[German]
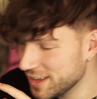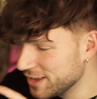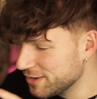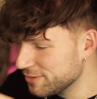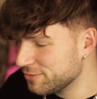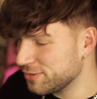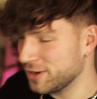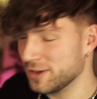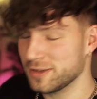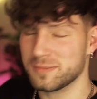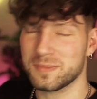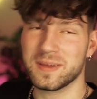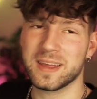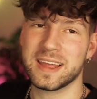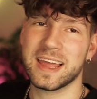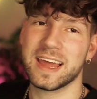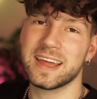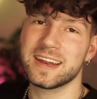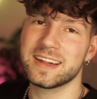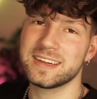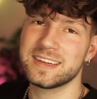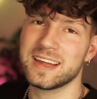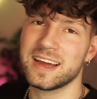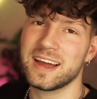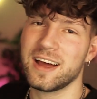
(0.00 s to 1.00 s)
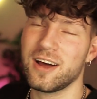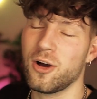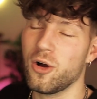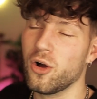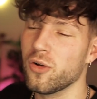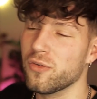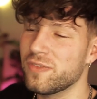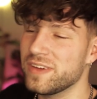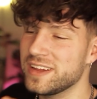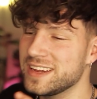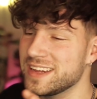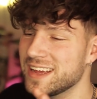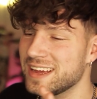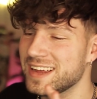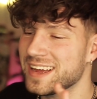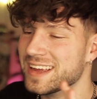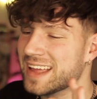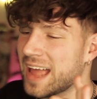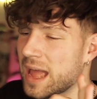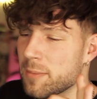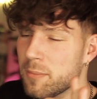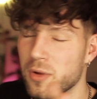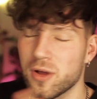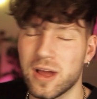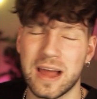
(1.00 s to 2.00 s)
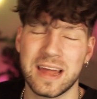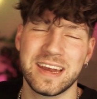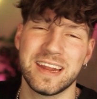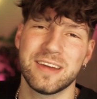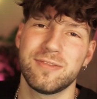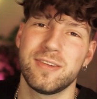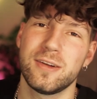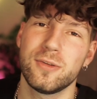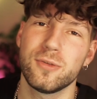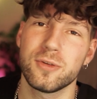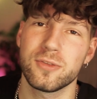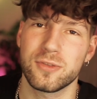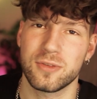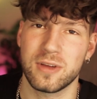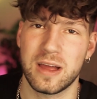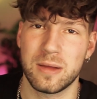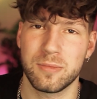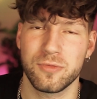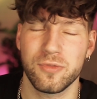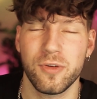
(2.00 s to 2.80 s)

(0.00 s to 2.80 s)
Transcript: Folgt mir gerne da, auch wenn ihr keinen Bock an der Verlosung habt.